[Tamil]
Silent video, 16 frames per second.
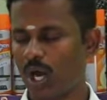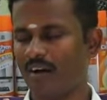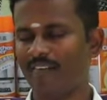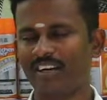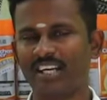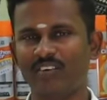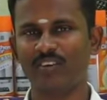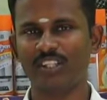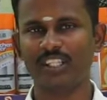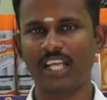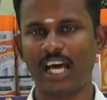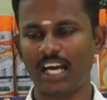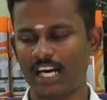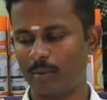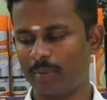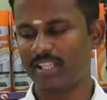ஸோ அவங்க வந்து
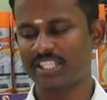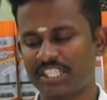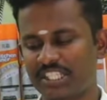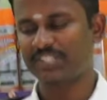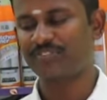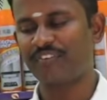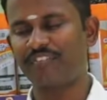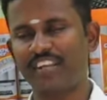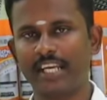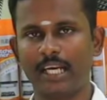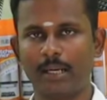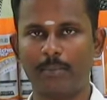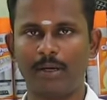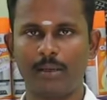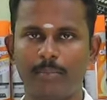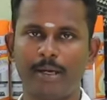தாராளமாக இது சிக்ஸ்
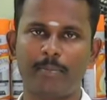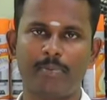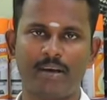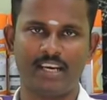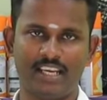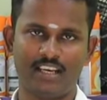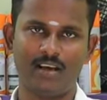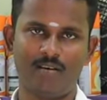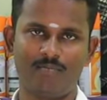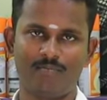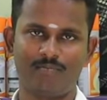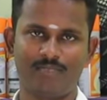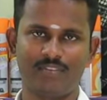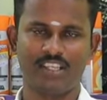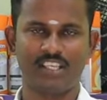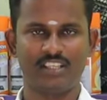ஃபிஃப்டிக்கு நம்மகிட்ட பை பண்ணிக்கலாம்
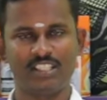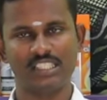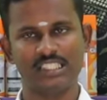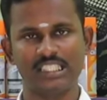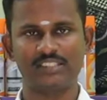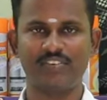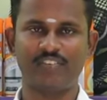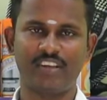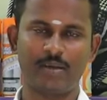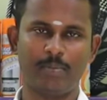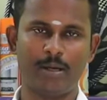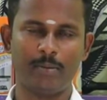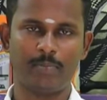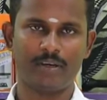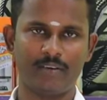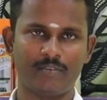சிக்ஸ் ஃபிஃப்டிக்கு
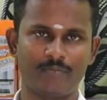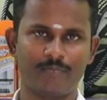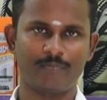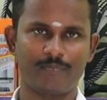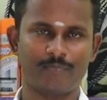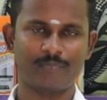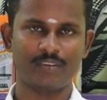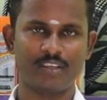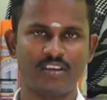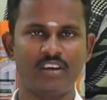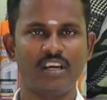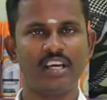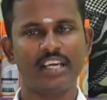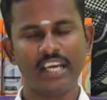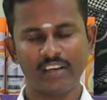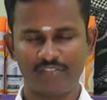பை பண்ணி
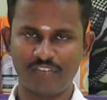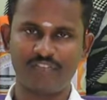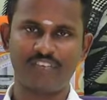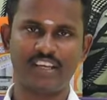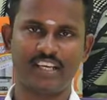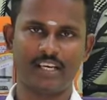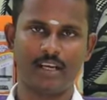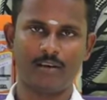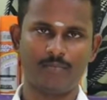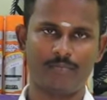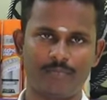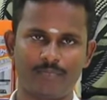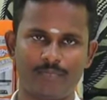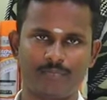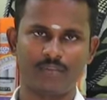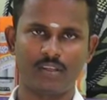எயிட் ஃபிஃப்டிங்கண்ணா
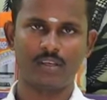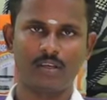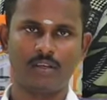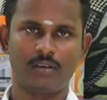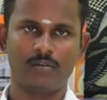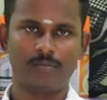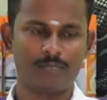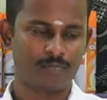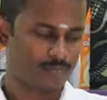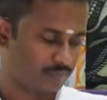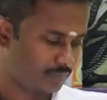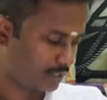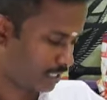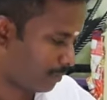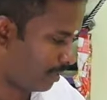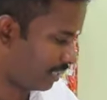
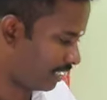இங்கே